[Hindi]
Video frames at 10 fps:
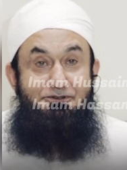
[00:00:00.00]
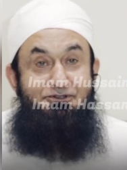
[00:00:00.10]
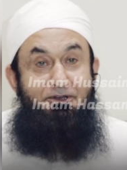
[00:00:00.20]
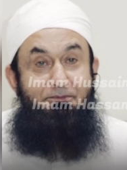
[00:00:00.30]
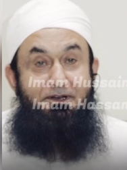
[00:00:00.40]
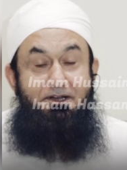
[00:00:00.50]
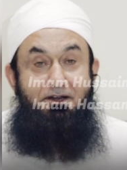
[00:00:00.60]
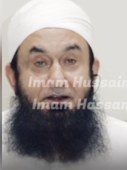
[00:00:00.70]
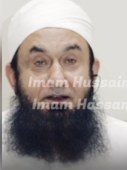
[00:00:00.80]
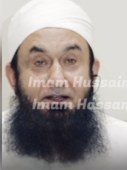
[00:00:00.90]
सब्र
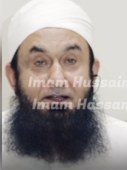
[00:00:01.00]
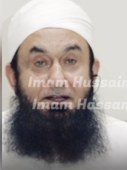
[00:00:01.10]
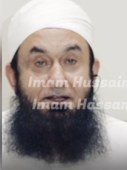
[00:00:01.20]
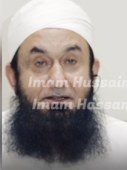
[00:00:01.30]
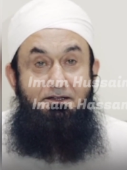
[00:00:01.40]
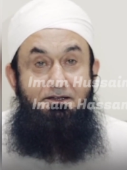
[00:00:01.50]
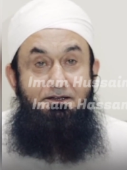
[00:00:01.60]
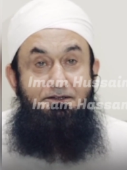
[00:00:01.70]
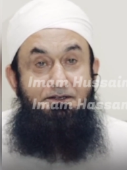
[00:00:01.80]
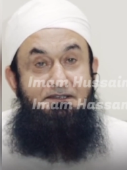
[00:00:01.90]
करना है
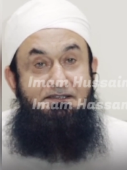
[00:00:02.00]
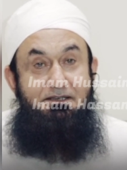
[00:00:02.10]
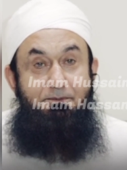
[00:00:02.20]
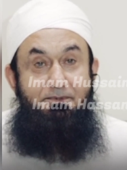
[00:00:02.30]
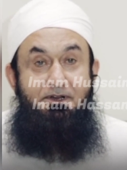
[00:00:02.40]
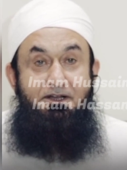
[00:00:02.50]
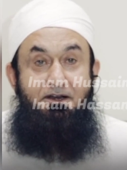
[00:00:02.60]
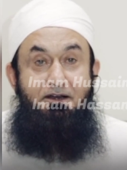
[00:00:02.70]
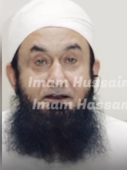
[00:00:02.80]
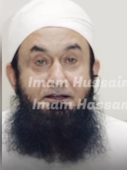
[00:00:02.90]
सब्र
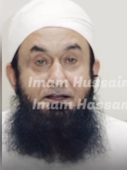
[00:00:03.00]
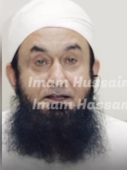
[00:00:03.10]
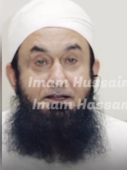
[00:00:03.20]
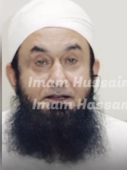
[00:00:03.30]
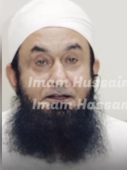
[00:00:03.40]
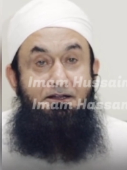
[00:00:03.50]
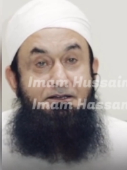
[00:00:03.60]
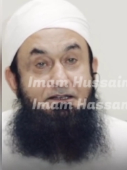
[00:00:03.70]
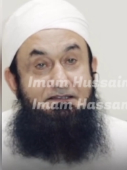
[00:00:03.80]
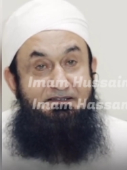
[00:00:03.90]
करना है
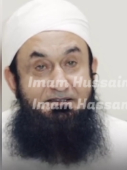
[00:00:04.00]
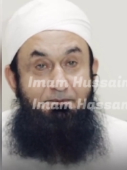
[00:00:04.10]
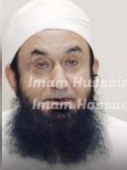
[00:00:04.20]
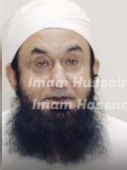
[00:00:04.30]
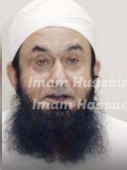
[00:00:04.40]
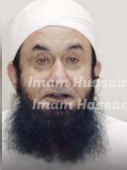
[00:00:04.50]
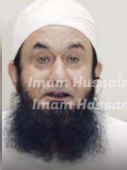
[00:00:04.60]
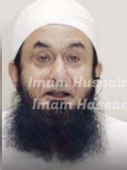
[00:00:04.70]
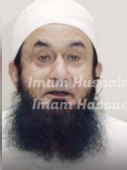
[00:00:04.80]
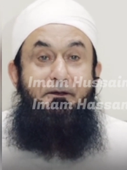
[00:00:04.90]
सब्र
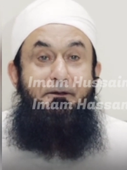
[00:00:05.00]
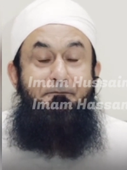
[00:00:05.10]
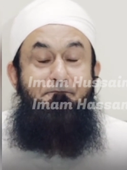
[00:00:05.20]
करना है